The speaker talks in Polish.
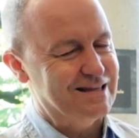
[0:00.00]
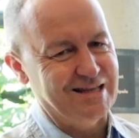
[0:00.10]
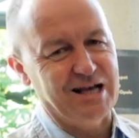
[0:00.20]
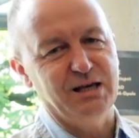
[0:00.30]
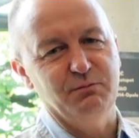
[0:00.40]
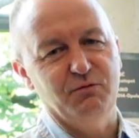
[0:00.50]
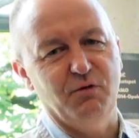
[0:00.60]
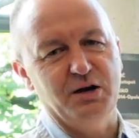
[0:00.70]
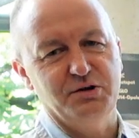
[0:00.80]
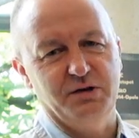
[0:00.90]
takim
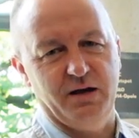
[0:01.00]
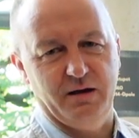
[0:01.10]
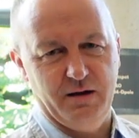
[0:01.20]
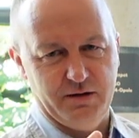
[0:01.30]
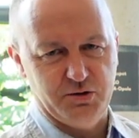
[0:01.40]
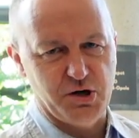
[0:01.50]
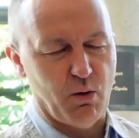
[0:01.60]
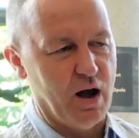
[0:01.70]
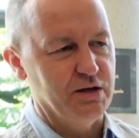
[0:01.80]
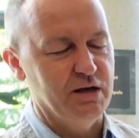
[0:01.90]
właśnie
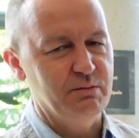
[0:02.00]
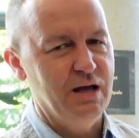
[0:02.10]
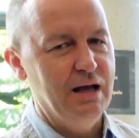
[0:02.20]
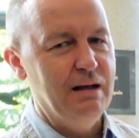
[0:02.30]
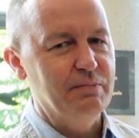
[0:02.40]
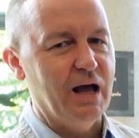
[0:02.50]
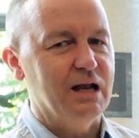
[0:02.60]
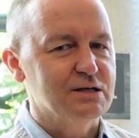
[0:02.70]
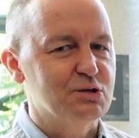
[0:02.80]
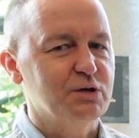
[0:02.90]
działaniem,
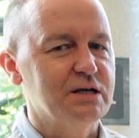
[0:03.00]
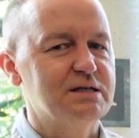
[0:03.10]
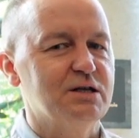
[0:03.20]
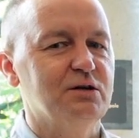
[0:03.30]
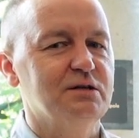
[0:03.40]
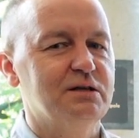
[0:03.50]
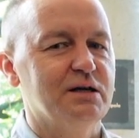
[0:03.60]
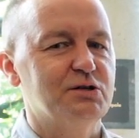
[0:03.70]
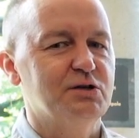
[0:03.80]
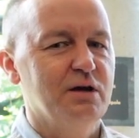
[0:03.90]
ale z drugiej strony
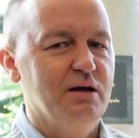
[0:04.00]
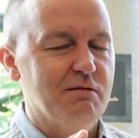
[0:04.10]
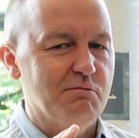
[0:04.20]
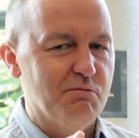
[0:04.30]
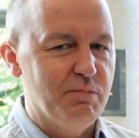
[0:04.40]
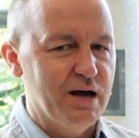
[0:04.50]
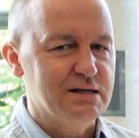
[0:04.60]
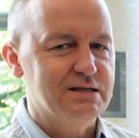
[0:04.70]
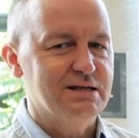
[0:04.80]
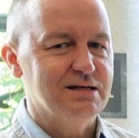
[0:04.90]
też
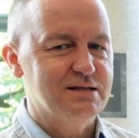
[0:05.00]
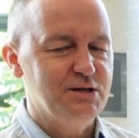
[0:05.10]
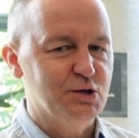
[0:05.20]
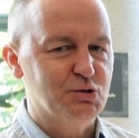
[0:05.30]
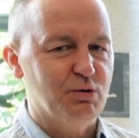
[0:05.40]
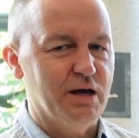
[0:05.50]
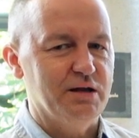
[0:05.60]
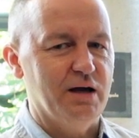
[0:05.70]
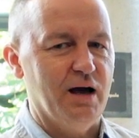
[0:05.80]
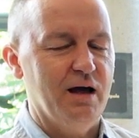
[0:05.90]
bez
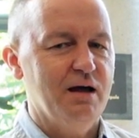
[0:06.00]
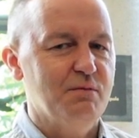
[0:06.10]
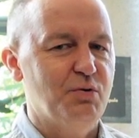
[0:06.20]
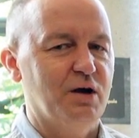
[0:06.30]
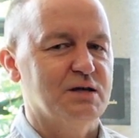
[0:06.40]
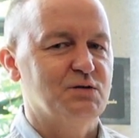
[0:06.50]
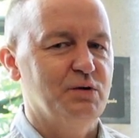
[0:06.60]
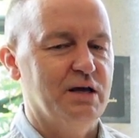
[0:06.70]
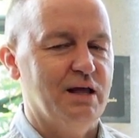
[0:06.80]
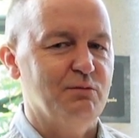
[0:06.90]
znieczulenia
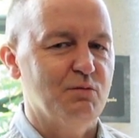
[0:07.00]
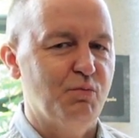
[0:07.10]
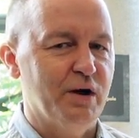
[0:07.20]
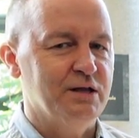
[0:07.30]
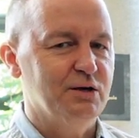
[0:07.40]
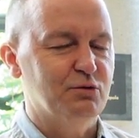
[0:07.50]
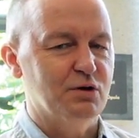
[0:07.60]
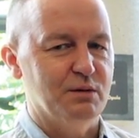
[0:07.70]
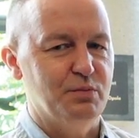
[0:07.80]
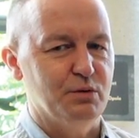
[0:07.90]
pokazuje nam błędy,
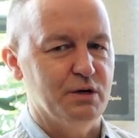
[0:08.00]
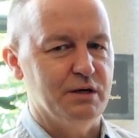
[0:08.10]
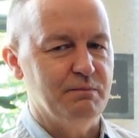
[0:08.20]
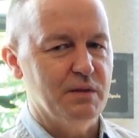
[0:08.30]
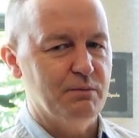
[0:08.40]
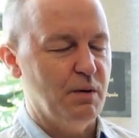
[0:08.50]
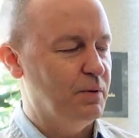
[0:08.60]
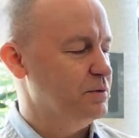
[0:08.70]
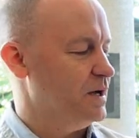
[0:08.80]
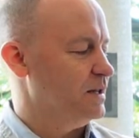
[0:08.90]
które były
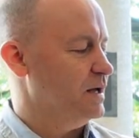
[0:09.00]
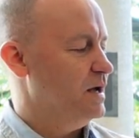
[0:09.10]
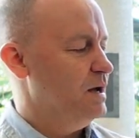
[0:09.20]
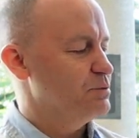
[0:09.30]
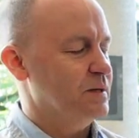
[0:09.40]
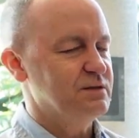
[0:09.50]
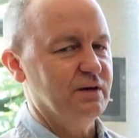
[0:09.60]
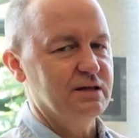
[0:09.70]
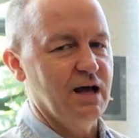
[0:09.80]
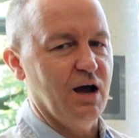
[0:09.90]
popełniane. Proszę
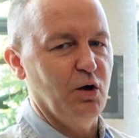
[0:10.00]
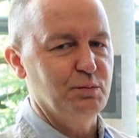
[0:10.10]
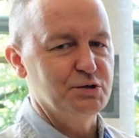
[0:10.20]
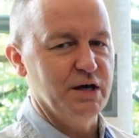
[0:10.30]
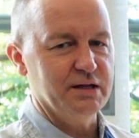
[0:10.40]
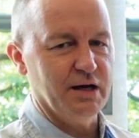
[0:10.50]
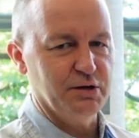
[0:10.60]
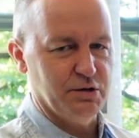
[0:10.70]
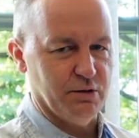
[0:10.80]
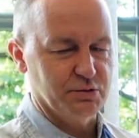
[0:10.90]
Państwa, ta obszerna
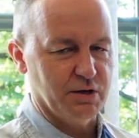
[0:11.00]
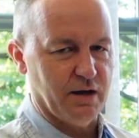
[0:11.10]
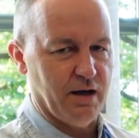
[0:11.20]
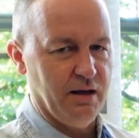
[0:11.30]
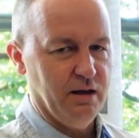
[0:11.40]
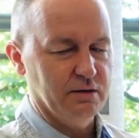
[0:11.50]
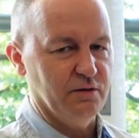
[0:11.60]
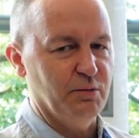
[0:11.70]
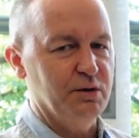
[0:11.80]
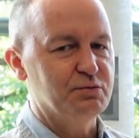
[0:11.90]
książka
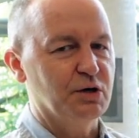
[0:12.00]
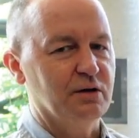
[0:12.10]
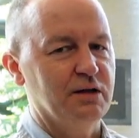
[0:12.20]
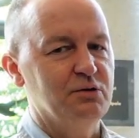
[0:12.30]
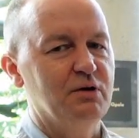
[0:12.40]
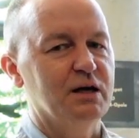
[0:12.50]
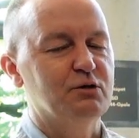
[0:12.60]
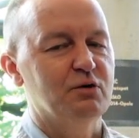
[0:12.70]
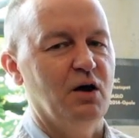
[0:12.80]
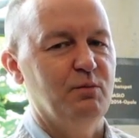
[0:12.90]
to w moim przekonaniu
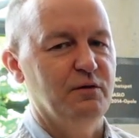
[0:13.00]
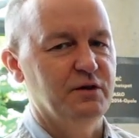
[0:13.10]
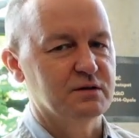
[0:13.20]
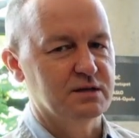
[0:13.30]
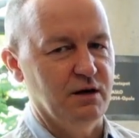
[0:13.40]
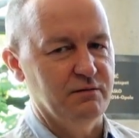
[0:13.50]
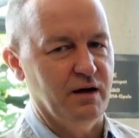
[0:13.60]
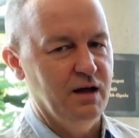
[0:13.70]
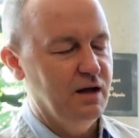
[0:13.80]
lektura obowiązkowa.